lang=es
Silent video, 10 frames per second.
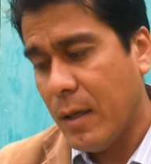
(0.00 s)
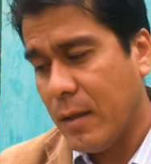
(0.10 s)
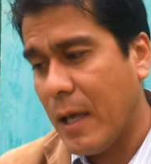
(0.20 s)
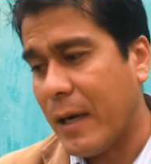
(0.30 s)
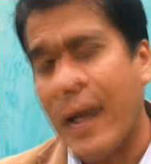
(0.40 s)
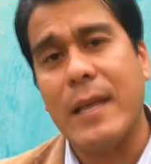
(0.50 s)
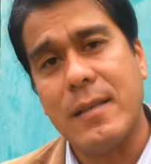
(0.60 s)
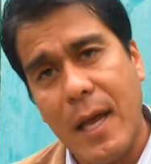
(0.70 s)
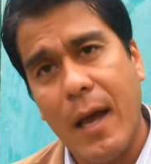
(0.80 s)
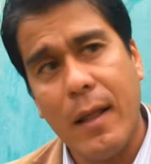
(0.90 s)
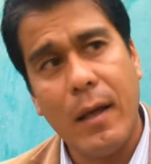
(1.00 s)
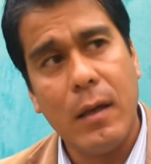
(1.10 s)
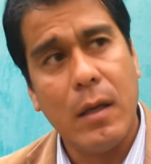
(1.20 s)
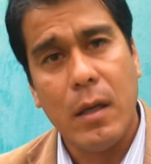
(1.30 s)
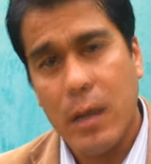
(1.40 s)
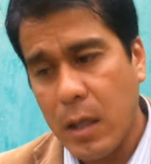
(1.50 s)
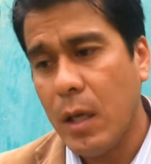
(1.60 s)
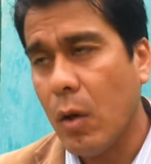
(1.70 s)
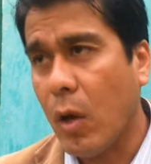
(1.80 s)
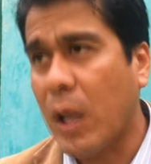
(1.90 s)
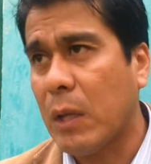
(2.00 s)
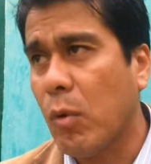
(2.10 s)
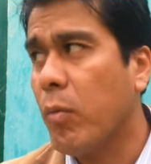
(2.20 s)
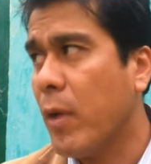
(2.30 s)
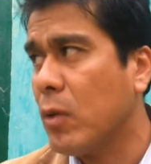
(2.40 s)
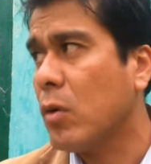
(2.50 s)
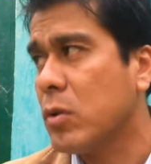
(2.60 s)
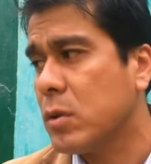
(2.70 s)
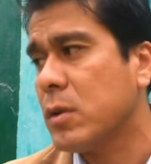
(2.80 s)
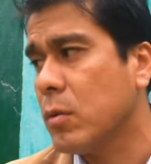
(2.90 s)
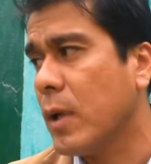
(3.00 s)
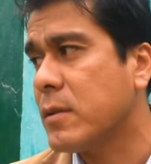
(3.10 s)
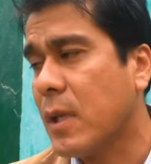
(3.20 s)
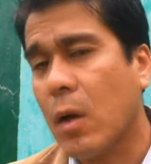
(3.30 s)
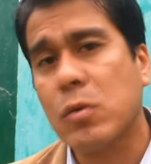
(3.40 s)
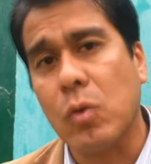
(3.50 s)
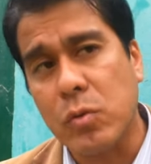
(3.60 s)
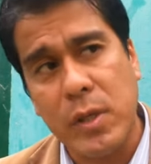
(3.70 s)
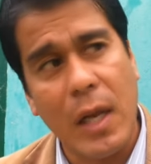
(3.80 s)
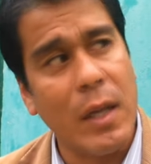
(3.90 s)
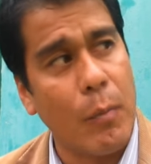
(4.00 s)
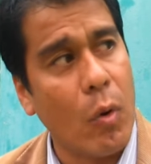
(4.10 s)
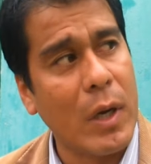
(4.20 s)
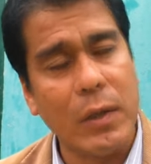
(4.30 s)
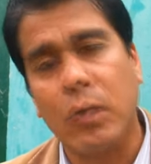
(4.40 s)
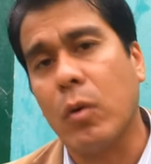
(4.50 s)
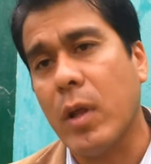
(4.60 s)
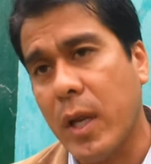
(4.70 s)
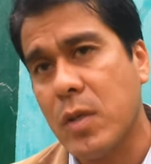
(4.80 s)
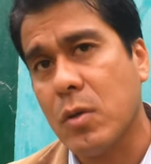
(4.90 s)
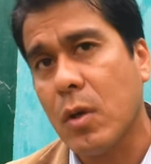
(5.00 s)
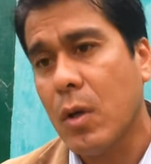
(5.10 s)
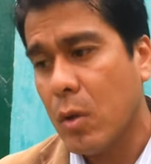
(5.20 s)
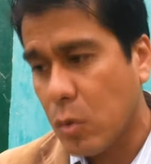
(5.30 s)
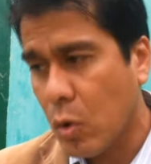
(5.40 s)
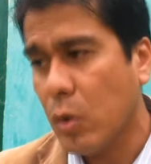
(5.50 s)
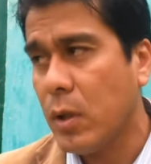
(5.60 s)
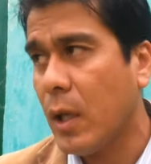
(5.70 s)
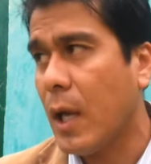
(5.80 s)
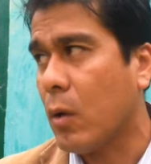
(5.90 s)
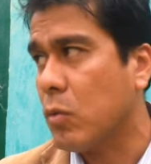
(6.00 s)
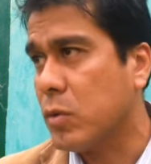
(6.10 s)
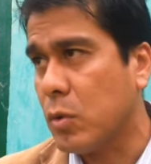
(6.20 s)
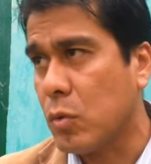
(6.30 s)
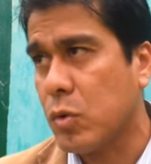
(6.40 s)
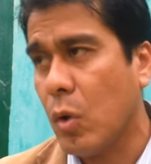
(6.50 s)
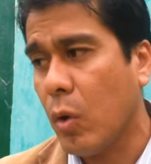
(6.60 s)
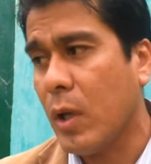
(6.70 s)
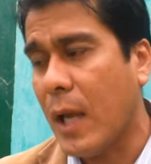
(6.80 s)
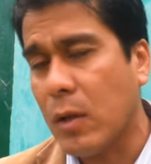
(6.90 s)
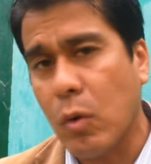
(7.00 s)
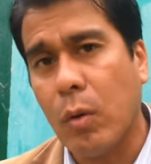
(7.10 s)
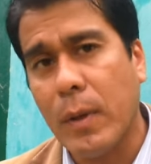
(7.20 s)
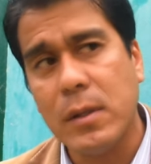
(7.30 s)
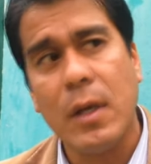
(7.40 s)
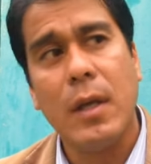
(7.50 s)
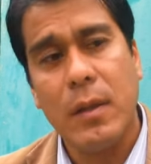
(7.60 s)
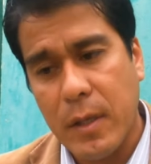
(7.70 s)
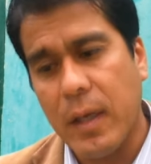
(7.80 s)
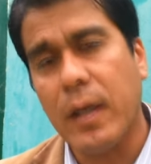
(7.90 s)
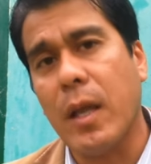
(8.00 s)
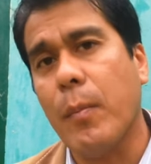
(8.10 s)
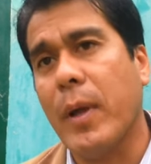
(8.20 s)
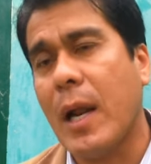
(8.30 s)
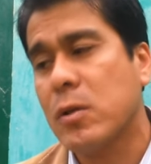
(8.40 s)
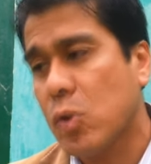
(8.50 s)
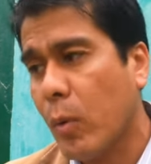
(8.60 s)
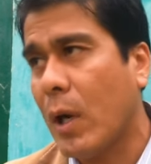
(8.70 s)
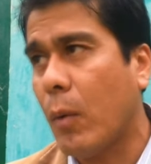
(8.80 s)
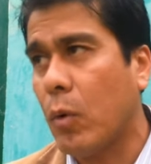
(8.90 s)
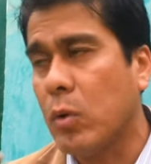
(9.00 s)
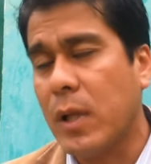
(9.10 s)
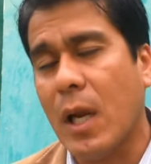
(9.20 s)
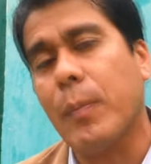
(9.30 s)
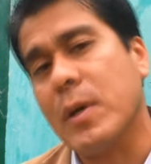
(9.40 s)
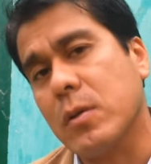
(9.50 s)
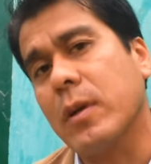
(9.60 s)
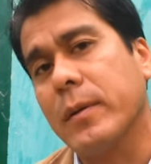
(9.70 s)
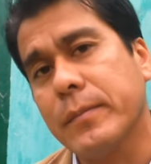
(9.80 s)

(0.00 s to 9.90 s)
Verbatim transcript: desraizada y lo que estamos viviendo nosotros es un Estado social, democrático, de derecho, donde la Constitución y las normas tienen que imperar sobre la voluntad de la persona.